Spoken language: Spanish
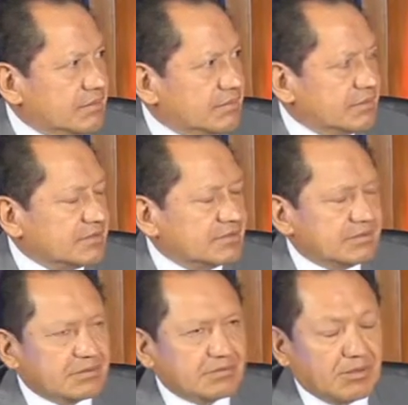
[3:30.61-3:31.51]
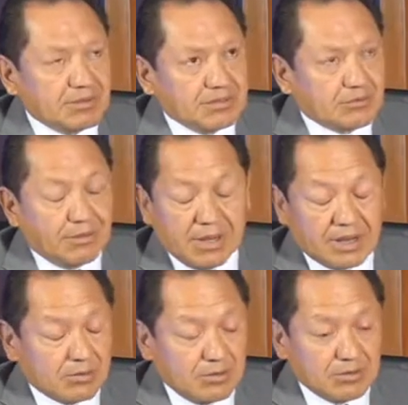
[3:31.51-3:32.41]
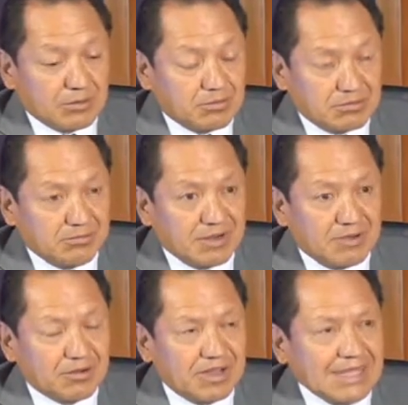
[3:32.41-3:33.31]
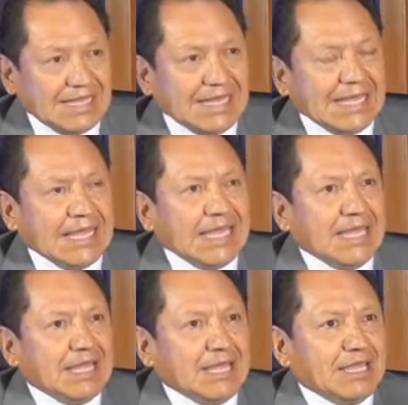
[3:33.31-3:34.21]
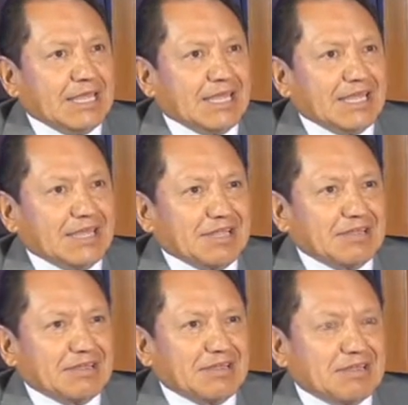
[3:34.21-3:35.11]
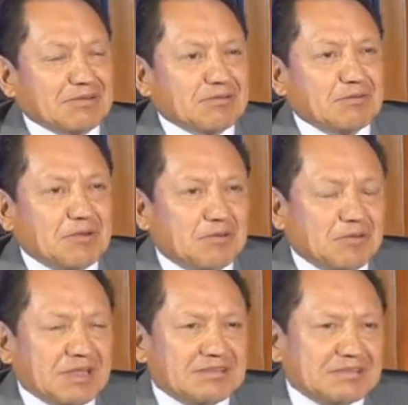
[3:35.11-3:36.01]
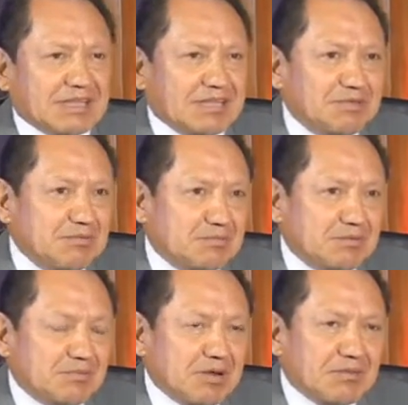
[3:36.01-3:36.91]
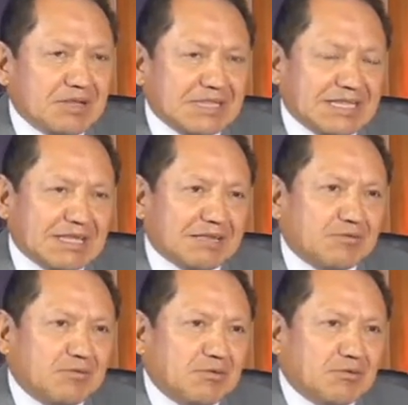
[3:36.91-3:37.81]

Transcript: Este, todavía la recuerdo como si fuera ahora. ¿Quién lo recomendó, Inge? Bueno, este, ahí primeramente hubo un